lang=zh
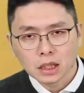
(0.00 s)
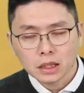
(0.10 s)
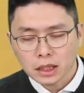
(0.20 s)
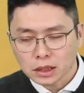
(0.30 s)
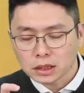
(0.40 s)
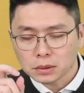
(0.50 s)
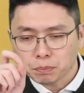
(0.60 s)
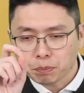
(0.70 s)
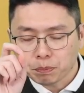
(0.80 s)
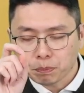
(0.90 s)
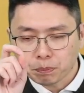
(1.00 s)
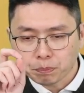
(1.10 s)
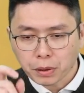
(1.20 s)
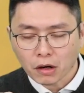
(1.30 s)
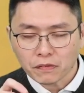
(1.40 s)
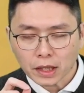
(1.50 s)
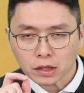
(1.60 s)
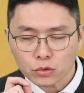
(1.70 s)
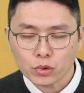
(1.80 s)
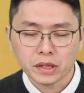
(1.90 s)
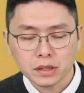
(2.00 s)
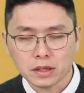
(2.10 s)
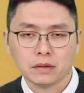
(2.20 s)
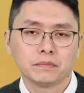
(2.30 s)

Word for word: 业绩爆发的元年。